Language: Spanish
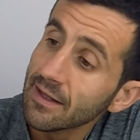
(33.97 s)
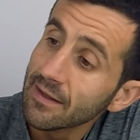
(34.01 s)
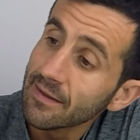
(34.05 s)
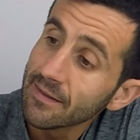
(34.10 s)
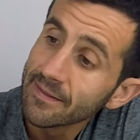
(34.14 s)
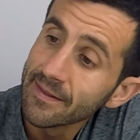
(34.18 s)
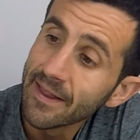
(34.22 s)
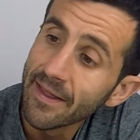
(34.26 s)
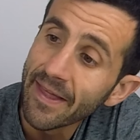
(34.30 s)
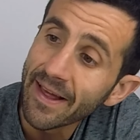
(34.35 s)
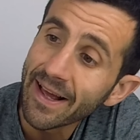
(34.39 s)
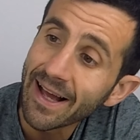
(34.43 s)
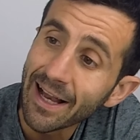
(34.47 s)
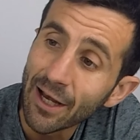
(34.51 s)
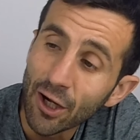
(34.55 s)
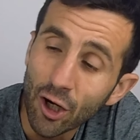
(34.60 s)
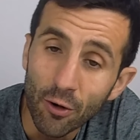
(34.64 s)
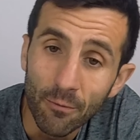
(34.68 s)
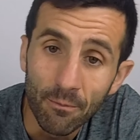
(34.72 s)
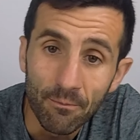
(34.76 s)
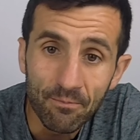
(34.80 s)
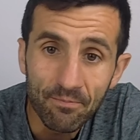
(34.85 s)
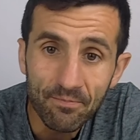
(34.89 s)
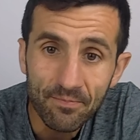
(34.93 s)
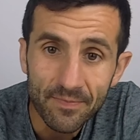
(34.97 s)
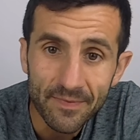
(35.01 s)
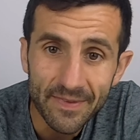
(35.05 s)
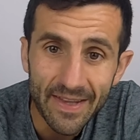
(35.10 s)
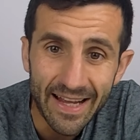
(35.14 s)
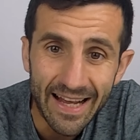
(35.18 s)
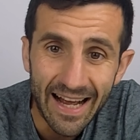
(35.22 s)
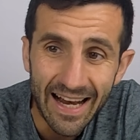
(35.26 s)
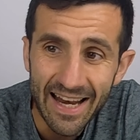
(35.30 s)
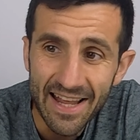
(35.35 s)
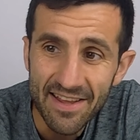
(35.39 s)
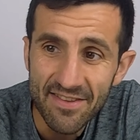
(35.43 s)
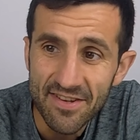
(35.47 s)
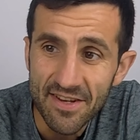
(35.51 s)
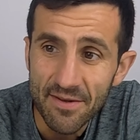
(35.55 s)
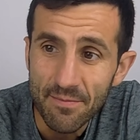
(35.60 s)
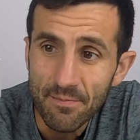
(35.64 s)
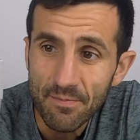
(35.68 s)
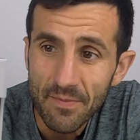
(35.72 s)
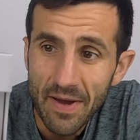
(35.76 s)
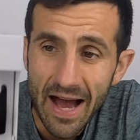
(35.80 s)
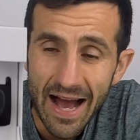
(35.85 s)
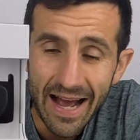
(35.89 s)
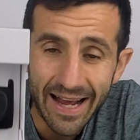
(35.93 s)
de Decalón, de Kalenji
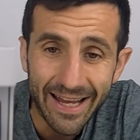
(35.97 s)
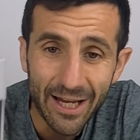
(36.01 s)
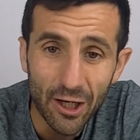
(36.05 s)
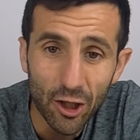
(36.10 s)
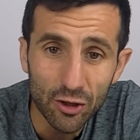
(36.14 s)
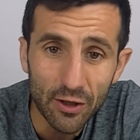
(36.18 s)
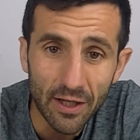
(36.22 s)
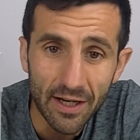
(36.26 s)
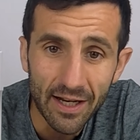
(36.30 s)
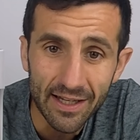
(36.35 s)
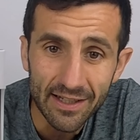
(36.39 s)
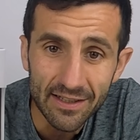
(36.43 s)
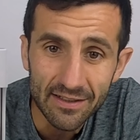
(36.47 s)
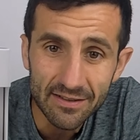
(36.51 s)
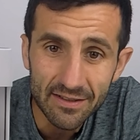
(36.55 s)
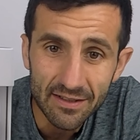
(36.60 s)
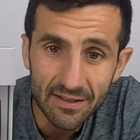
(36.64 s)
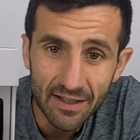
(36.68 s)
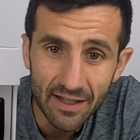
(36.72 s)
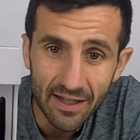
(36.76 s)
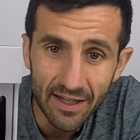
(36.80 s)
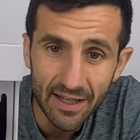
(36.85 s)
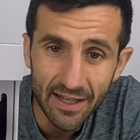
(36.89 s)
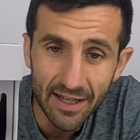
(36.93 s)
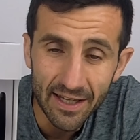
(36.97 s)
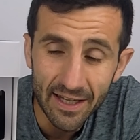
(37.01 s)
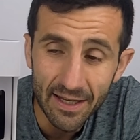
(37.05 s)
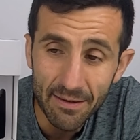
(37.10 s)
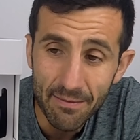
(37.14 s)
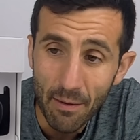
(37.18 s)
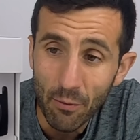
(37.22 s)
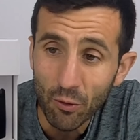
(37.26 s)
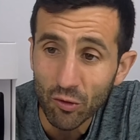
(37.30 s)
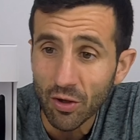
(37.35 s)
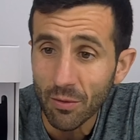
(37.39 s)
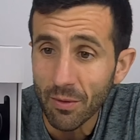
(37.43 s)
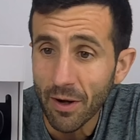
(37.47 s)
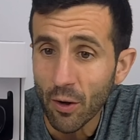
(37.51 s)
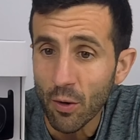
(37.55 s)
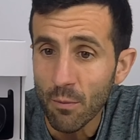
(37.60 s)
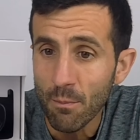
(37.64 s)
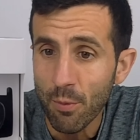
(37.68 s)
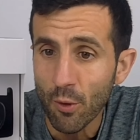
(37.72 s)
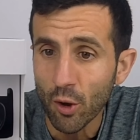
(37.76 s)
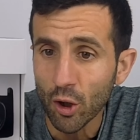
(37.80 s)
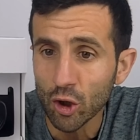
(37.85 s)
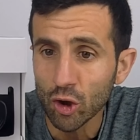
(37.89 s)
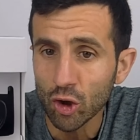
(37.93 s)
Aquí lo tenéis. Eh, vamos a hablar un
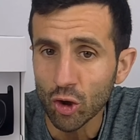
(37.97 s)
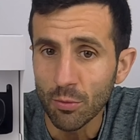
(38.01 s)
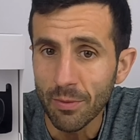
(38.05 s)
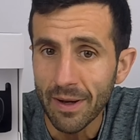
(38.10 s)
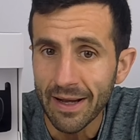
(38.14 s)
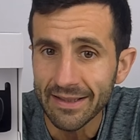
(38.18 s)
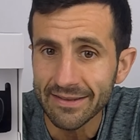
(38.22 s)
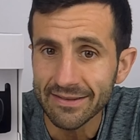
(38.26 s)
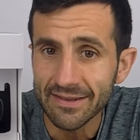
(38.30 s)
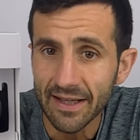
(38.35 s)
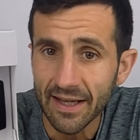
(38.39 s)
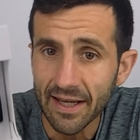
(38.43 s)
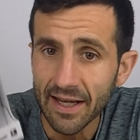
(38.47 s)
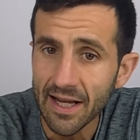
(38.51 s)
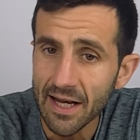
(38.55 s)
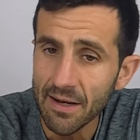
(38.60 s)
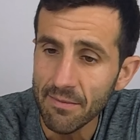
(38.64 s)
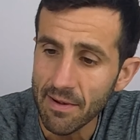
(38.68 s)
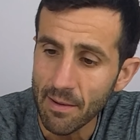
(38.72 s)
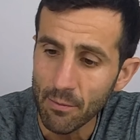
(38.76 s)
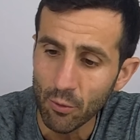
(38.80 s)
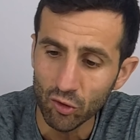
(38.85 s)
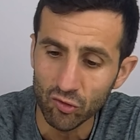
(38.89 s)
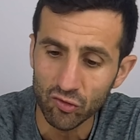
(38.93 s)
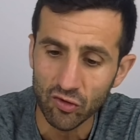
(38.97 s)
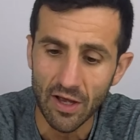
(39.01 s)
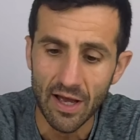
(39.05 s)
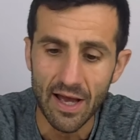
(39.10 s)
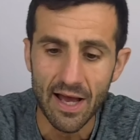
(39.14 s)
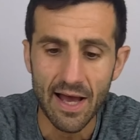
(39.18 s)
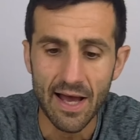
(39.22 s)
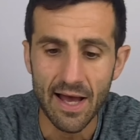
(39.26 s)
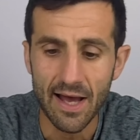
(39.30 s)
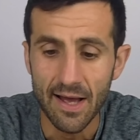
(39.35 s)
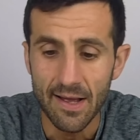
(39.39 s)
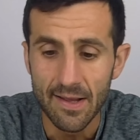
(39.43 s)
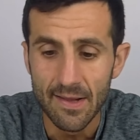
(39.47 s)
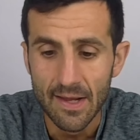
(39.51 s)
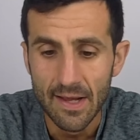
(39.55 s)
poquito más de él, vamos a,